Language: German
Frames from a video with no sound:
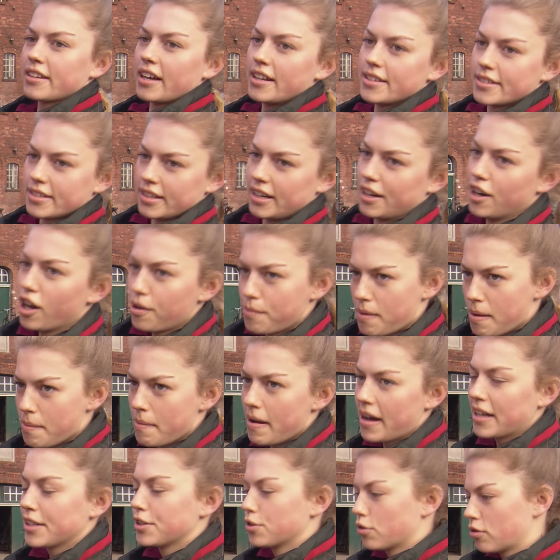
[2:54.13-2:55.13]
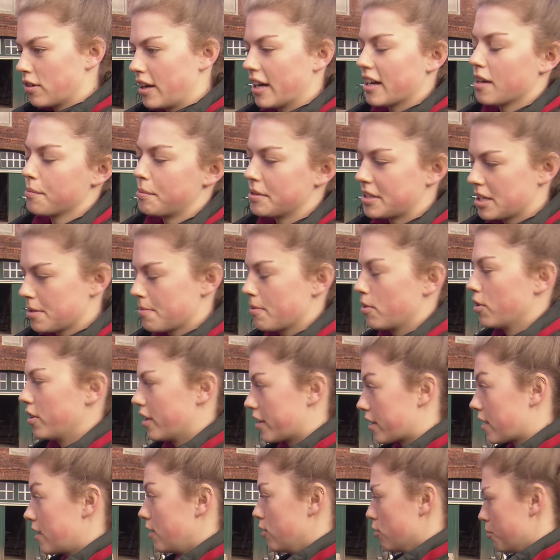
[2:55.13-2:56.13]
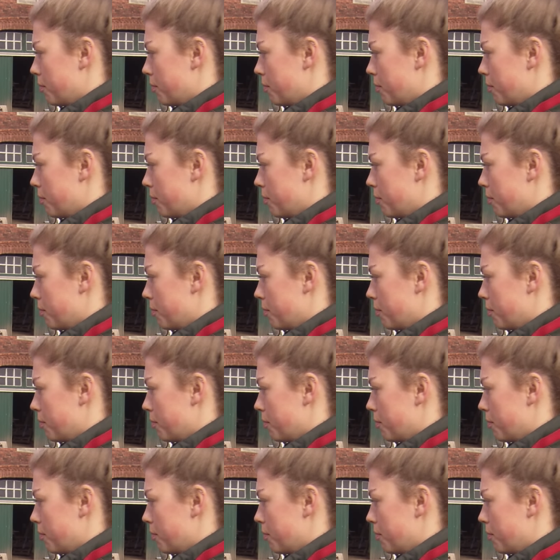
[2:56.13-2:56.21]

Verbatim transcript: Ganze dann nochmal machen, so lange bis ich bei 100 Kilo